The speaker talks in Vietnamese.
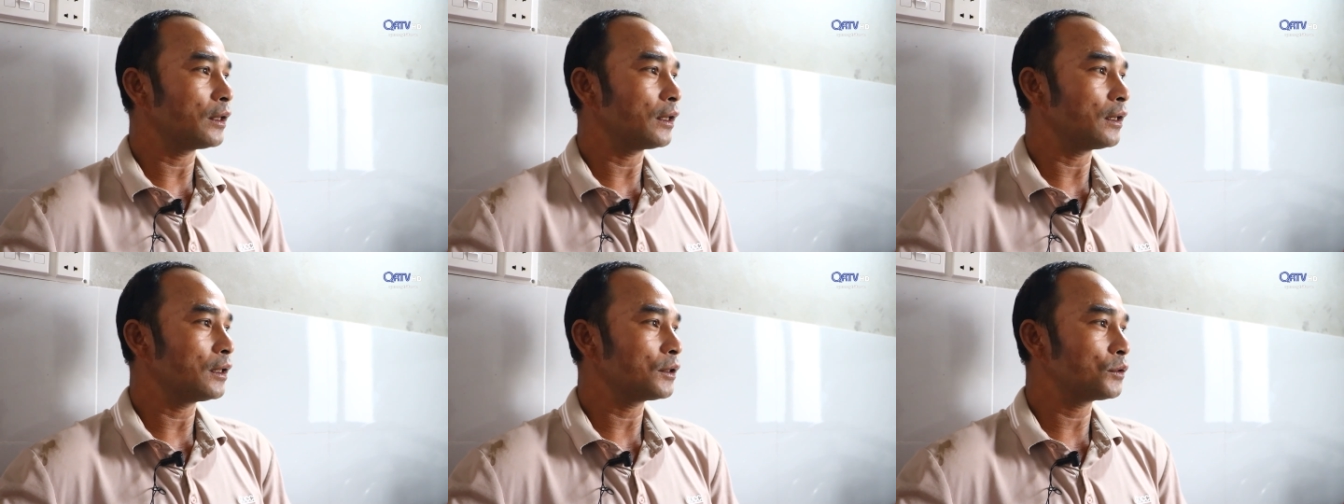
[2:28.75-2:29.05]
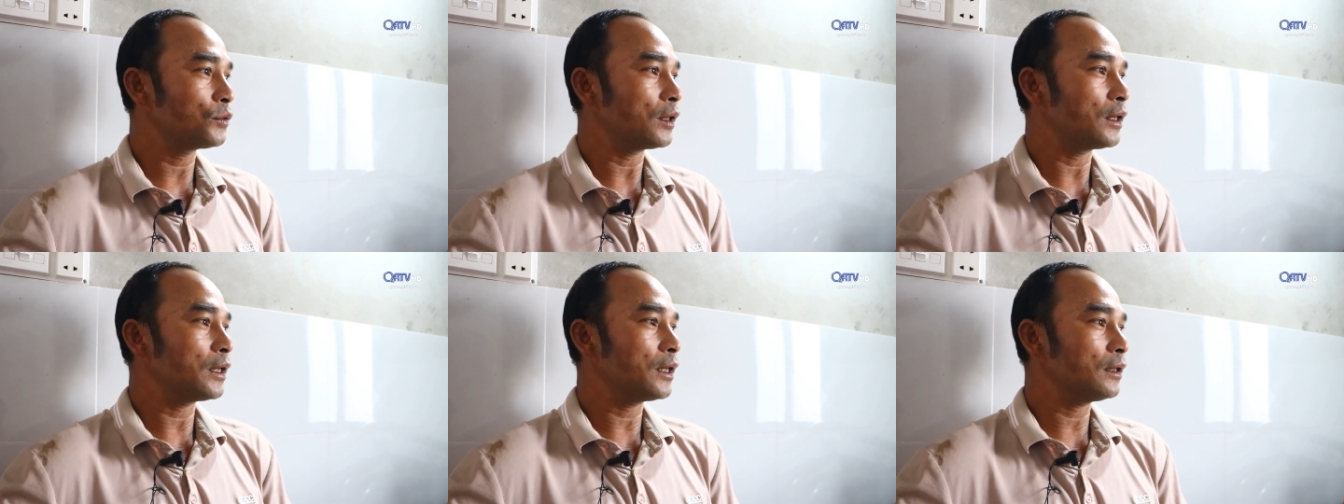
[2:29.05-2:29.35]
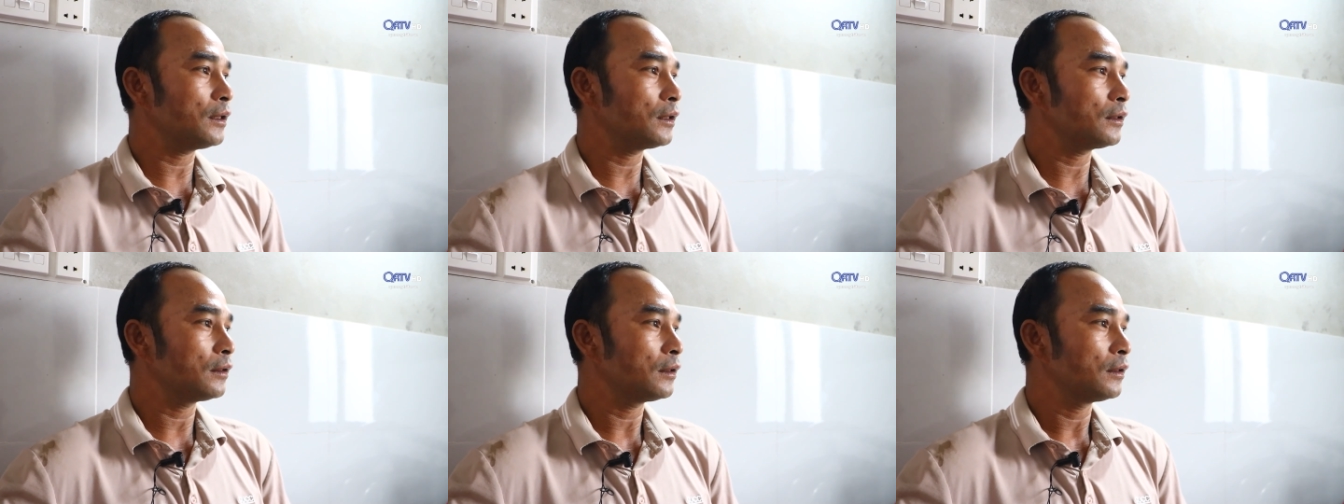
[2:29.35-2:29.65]
thể là chuyển
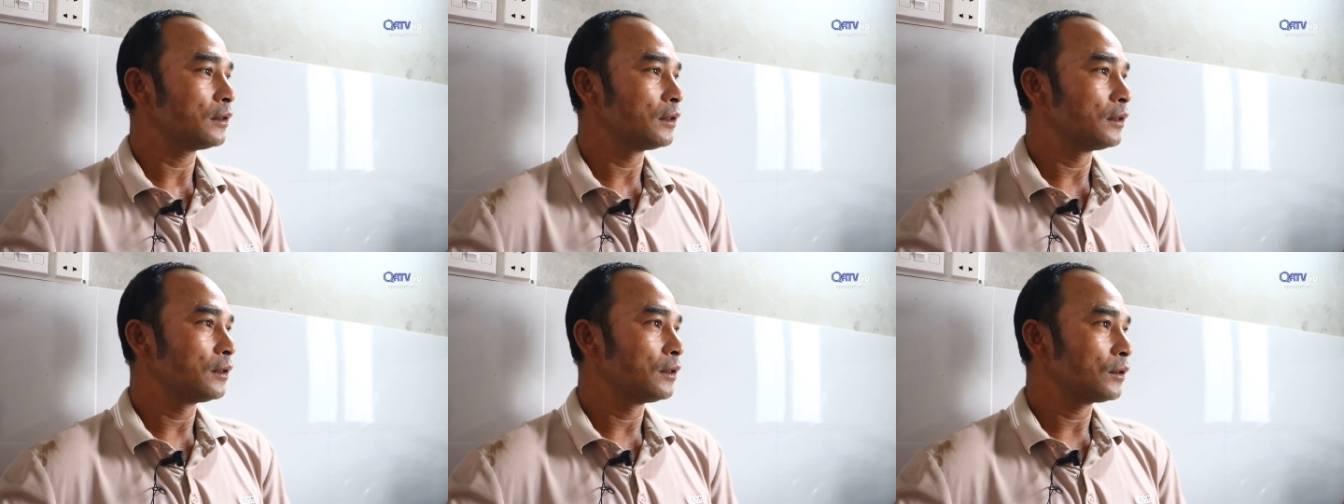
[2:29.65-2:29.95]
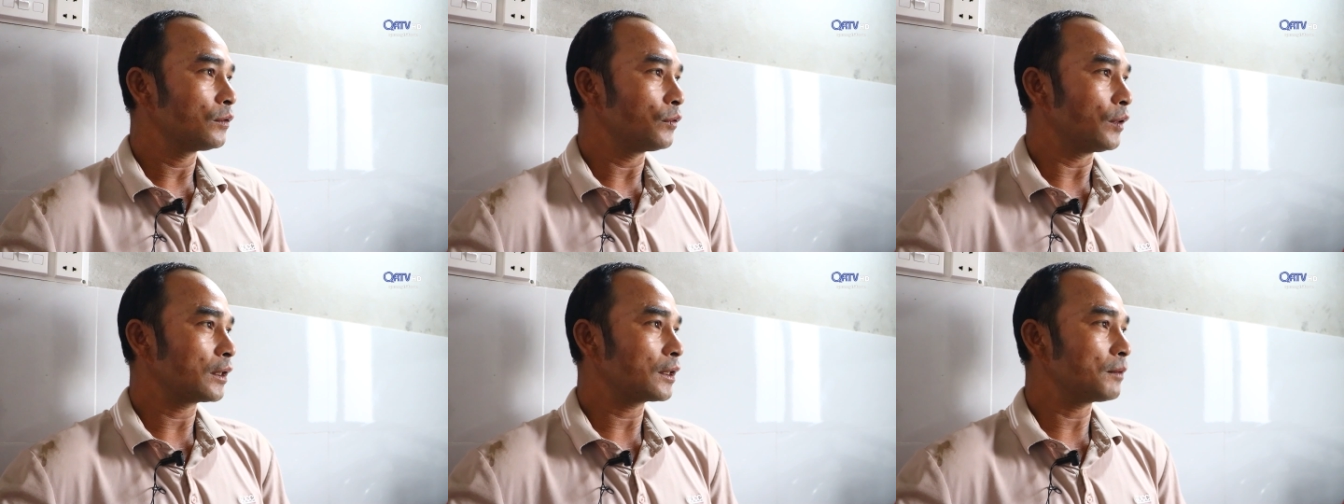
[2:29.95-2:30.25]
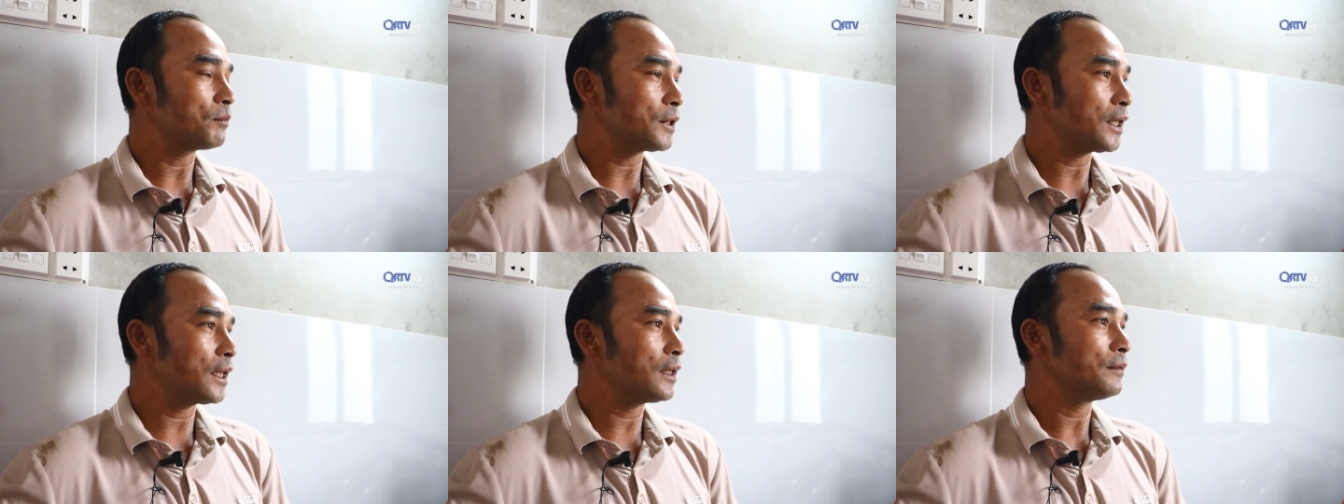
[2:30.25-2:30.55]
lên tuyển
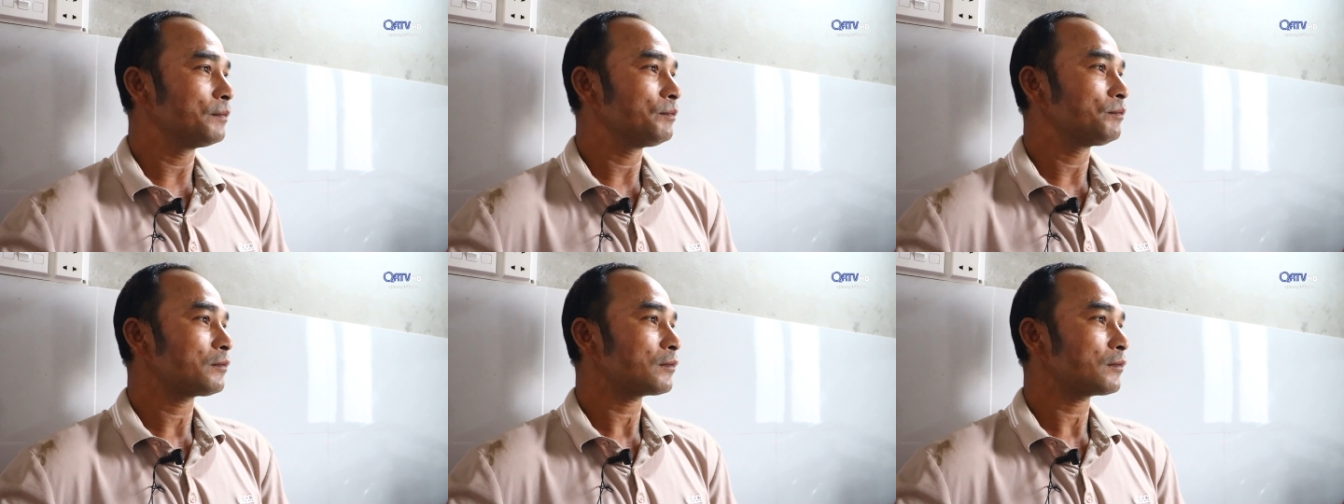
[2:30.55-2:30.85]
cấp trên